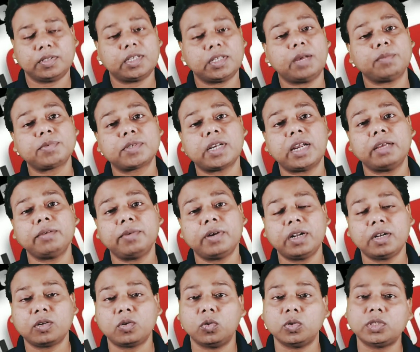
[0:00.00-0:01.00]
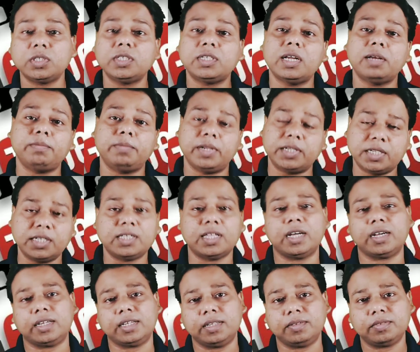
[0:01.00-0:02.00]
সাবস্ক্রাইবারের গতিটা বেশি
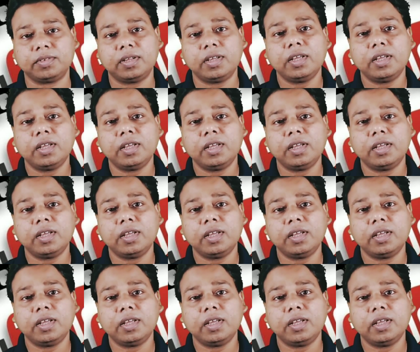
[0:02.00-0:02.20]
থাকে